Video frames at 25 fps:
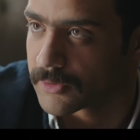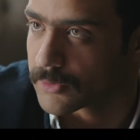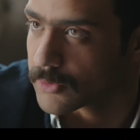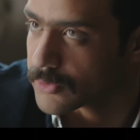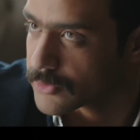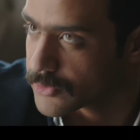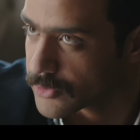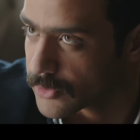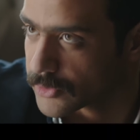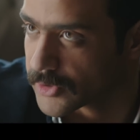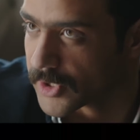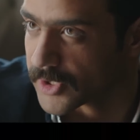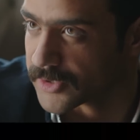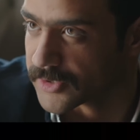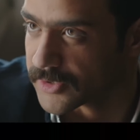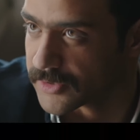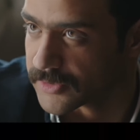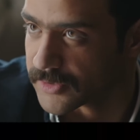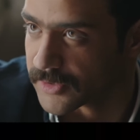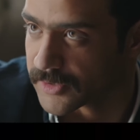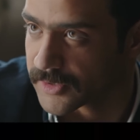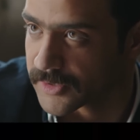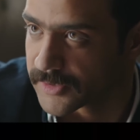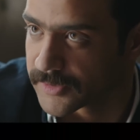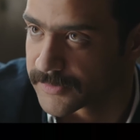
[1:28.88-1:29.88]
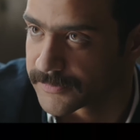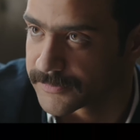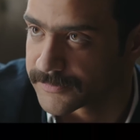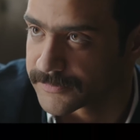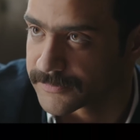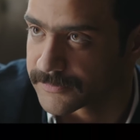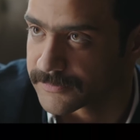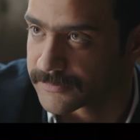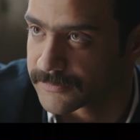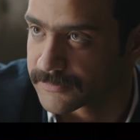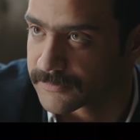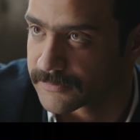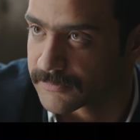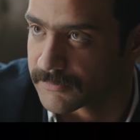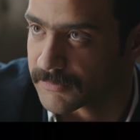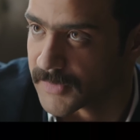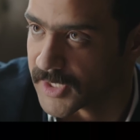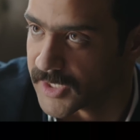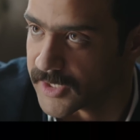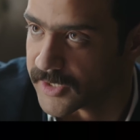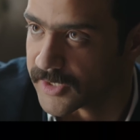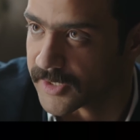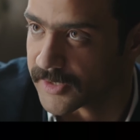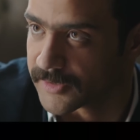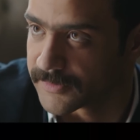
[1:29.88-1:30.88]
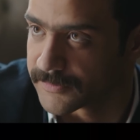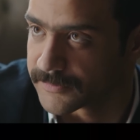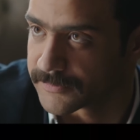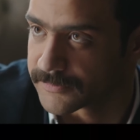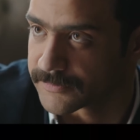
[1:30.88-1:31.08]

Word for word: تخص اخت حضرتك مليكه